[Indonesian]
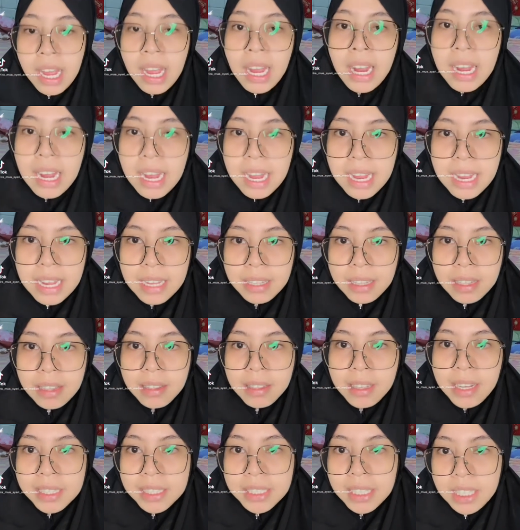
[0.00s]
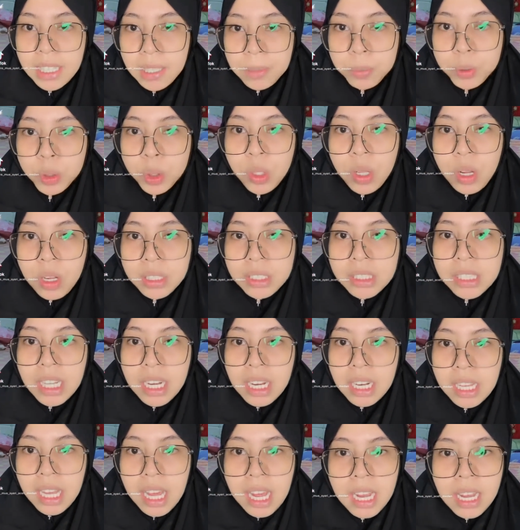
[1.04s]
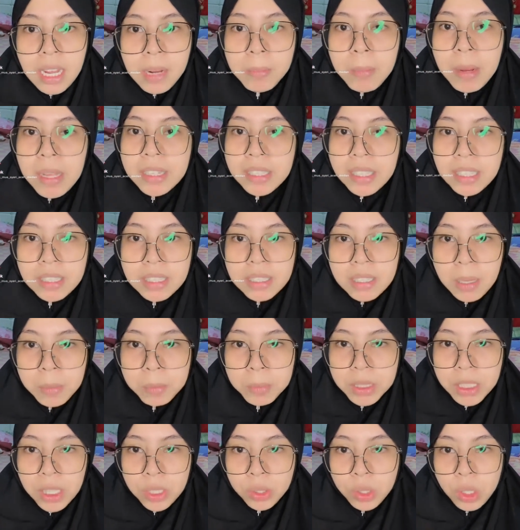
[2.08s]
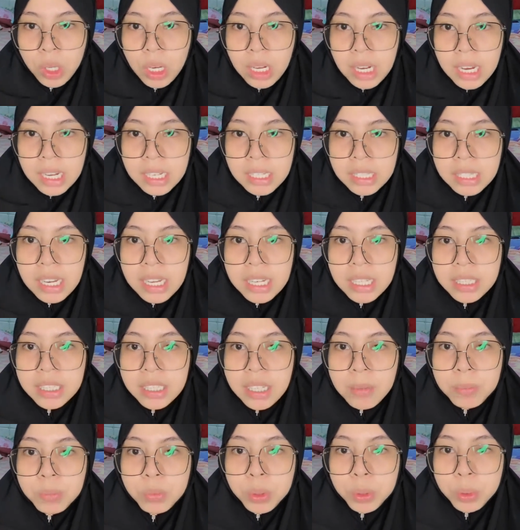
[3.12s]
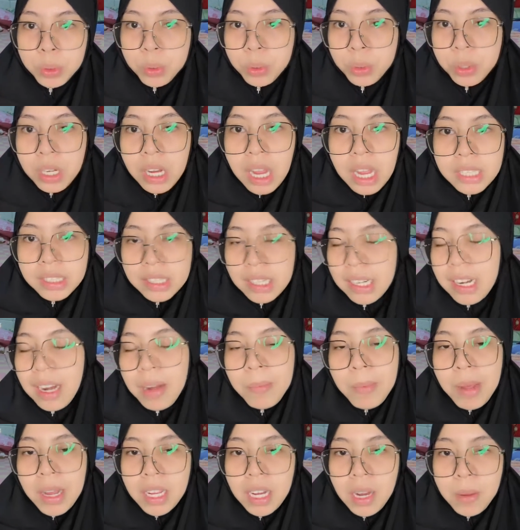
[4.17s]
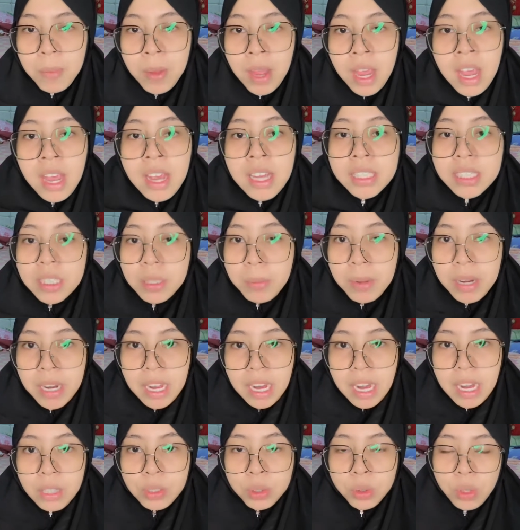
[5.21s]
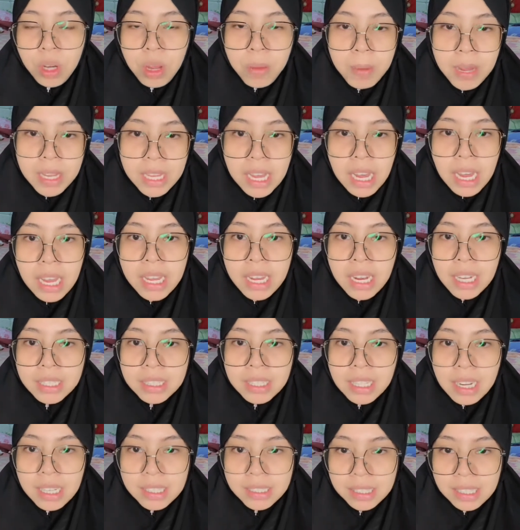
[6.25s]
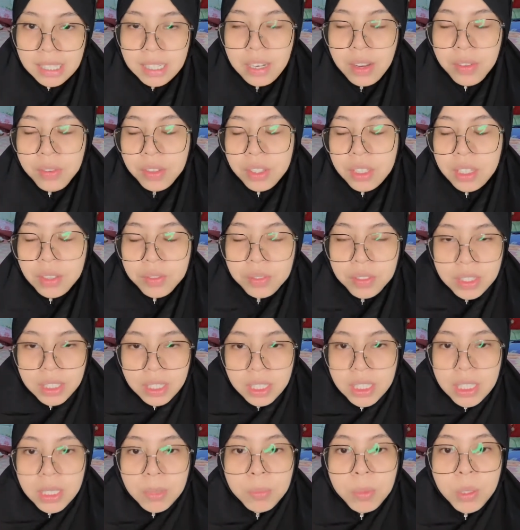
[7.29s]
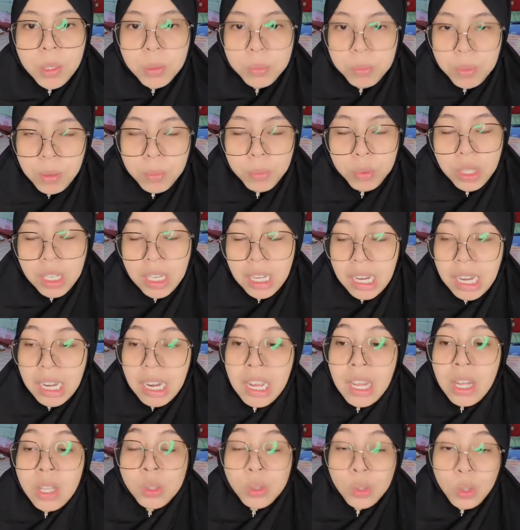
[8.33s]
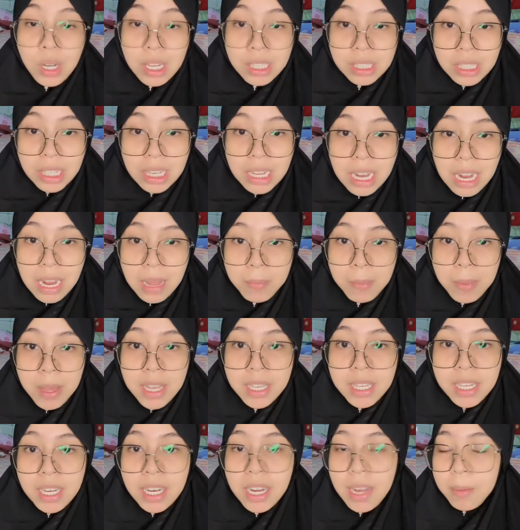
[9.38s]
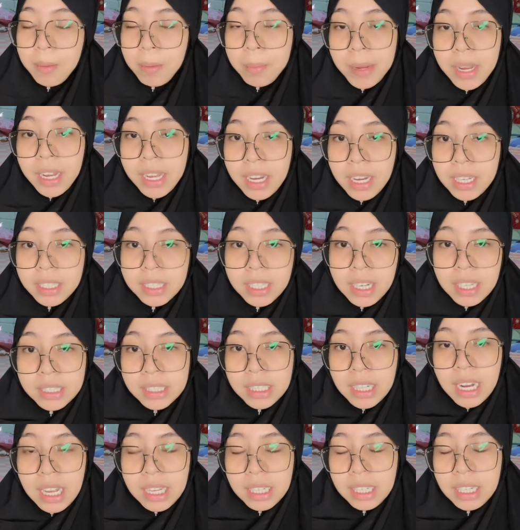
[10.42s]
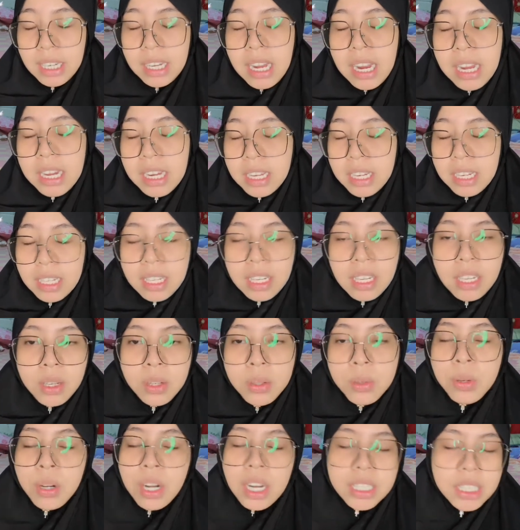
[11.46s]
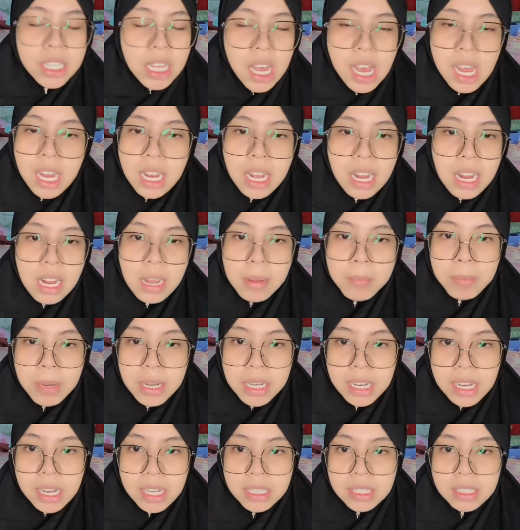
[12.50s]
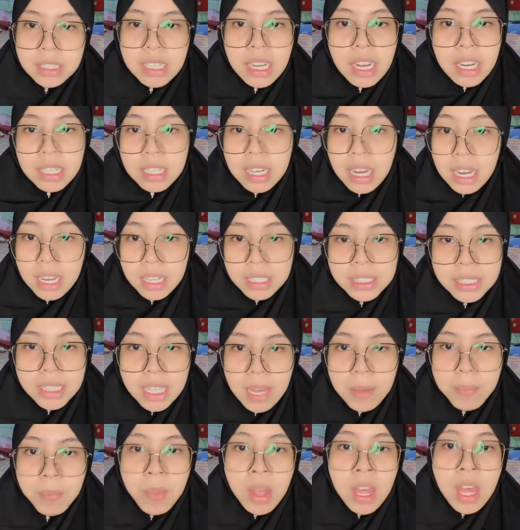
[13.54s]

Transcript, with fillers: Kak, kasih tips dong caranya agar Mantep tetap bisa sholat dari jam zuhur, asar, dan maghrib. Sebenarnya sudah banyak Kaira jelasin di viti-viti sebelumnya mungkin sudah tenggelam ya. Jadi nggak apa-apa Kaira jelasin lagi dan ini durasinya agak lama guys. Jangan kalian skip.